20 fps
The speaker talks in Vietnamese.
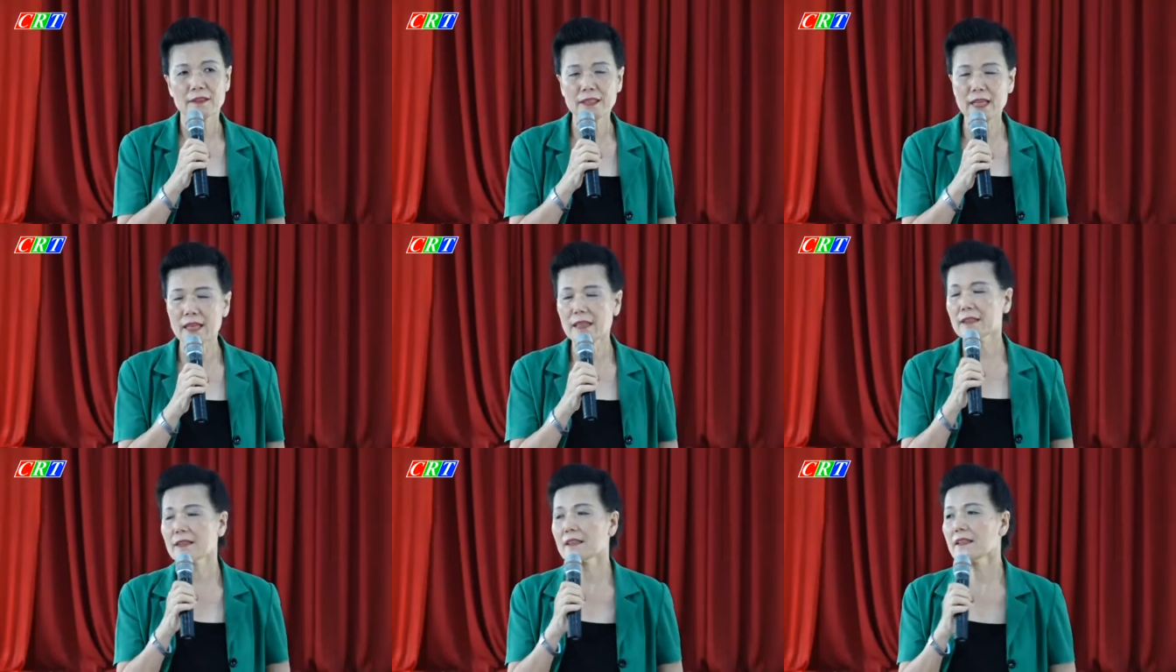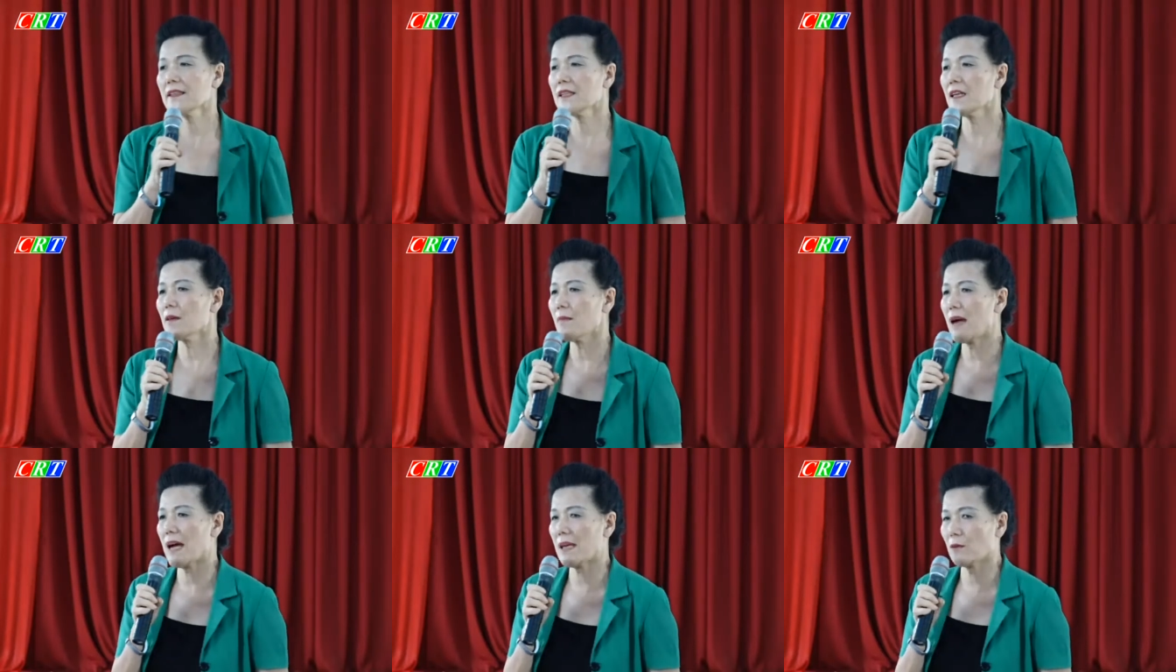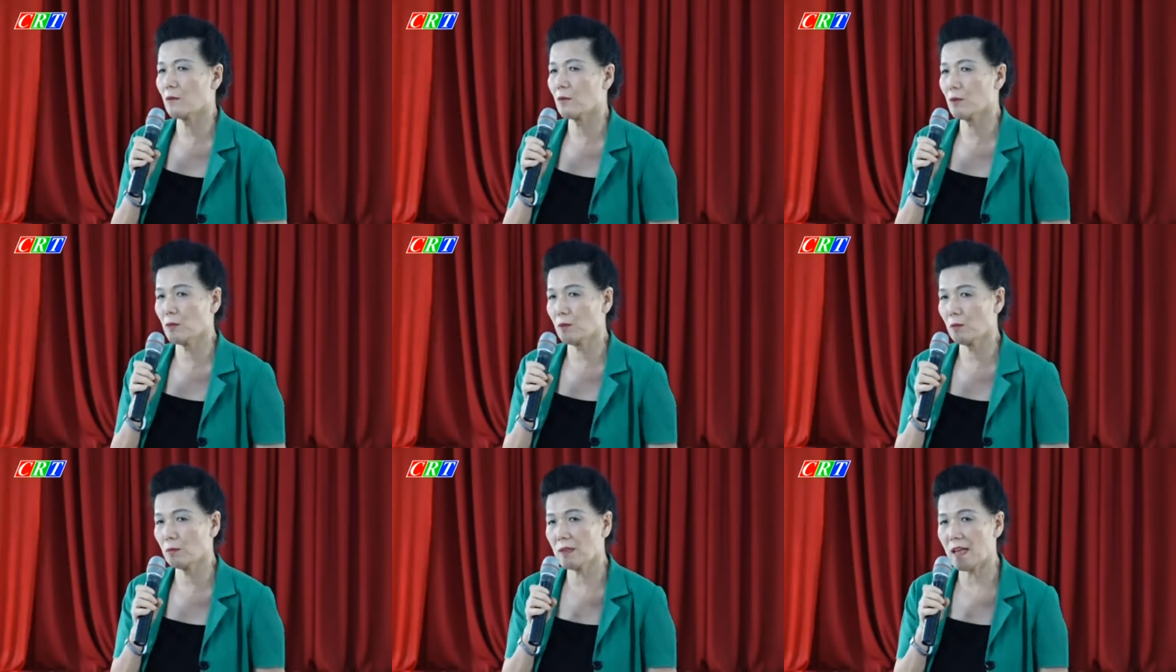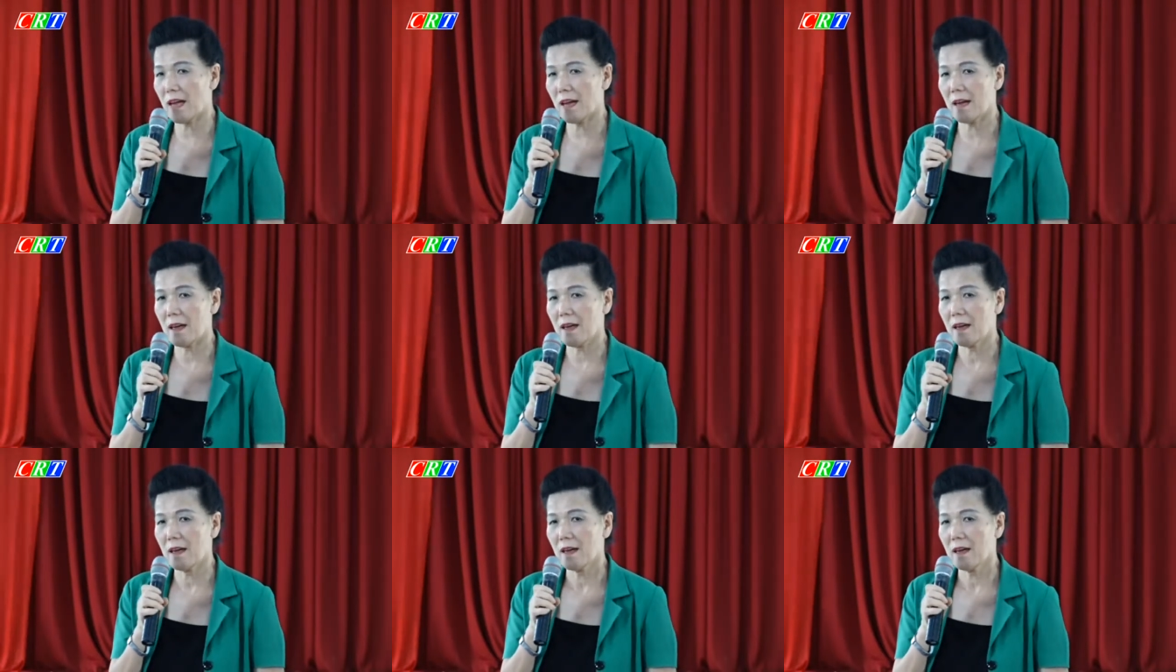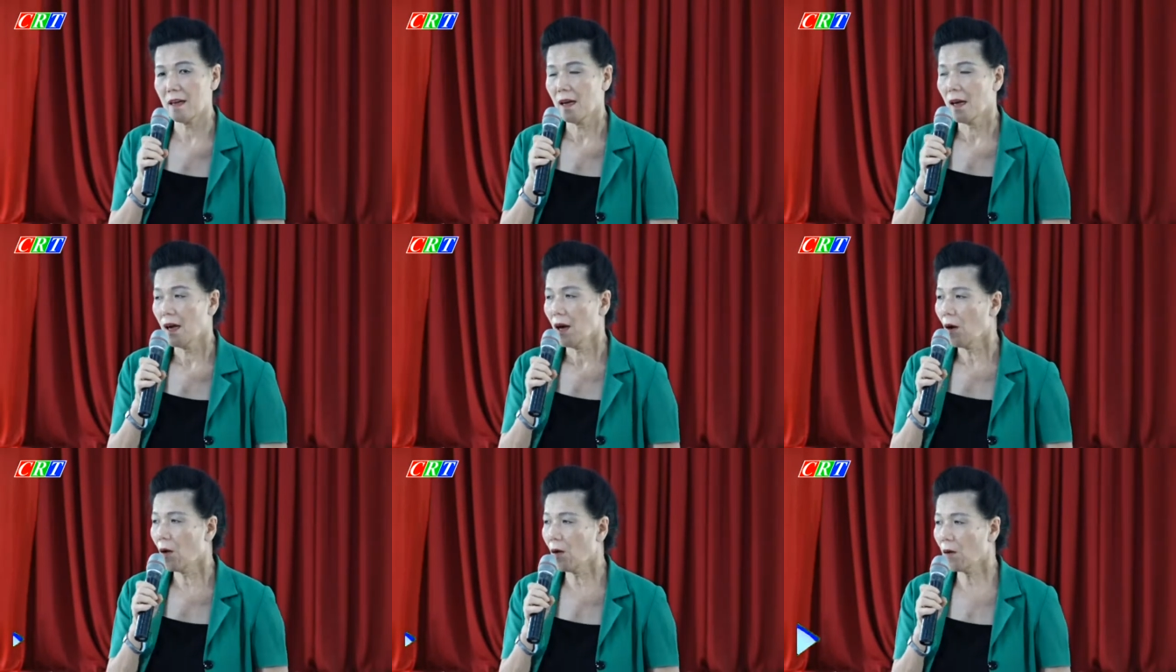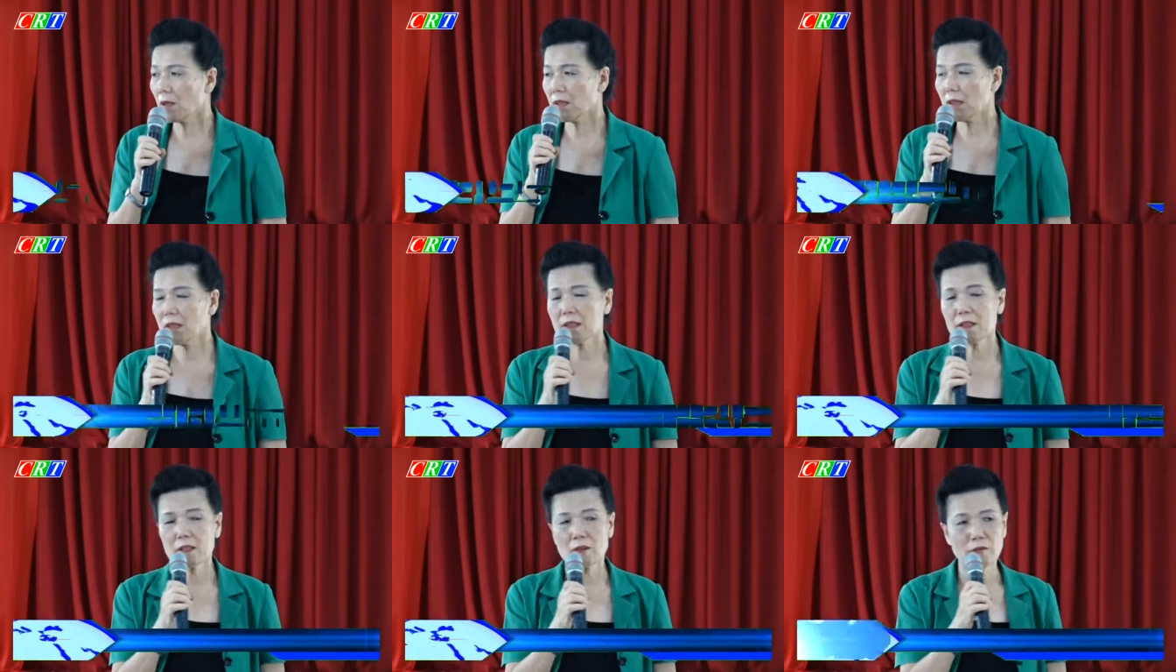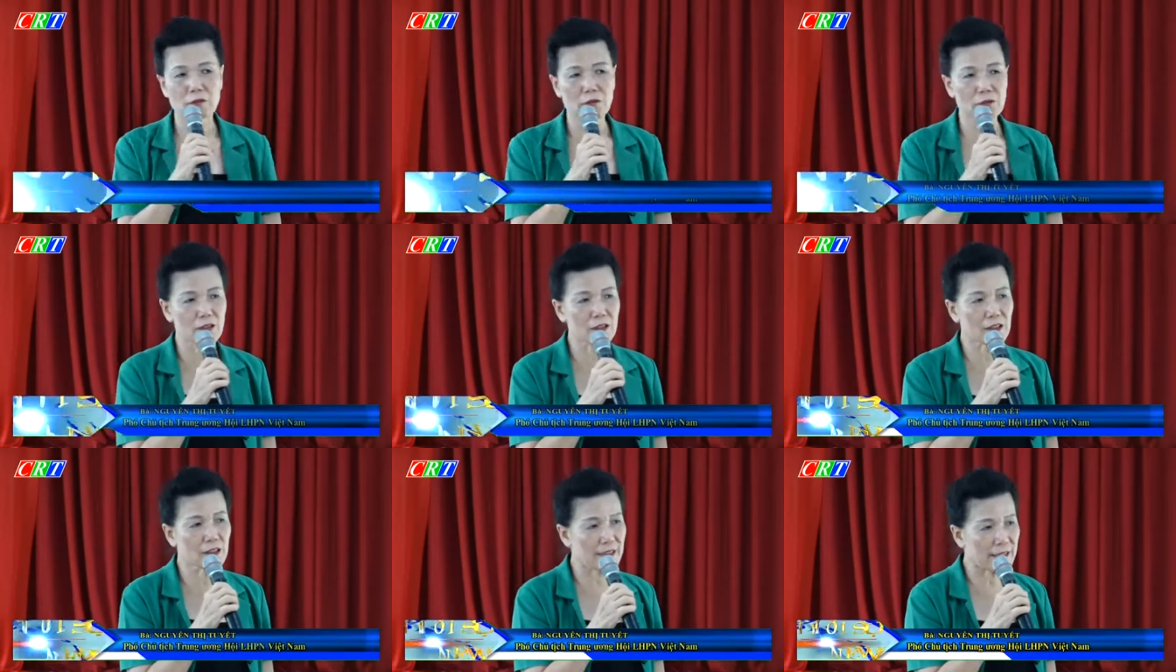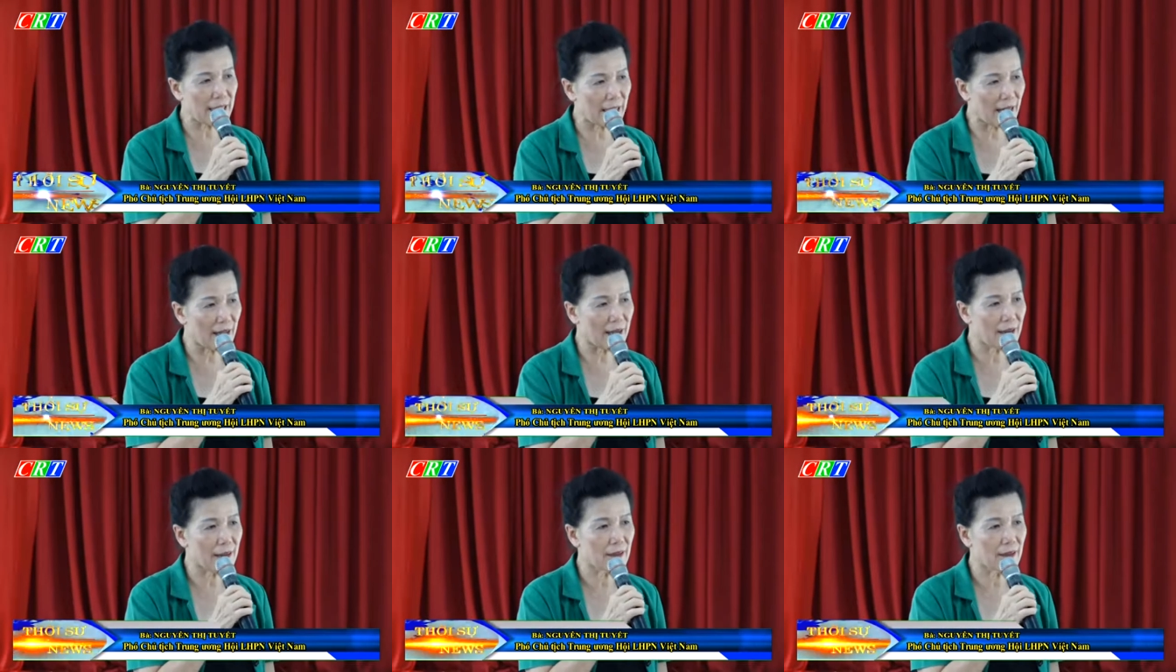trên cái địa bàn của chúng ta hội liên hiệp phụ nữ xã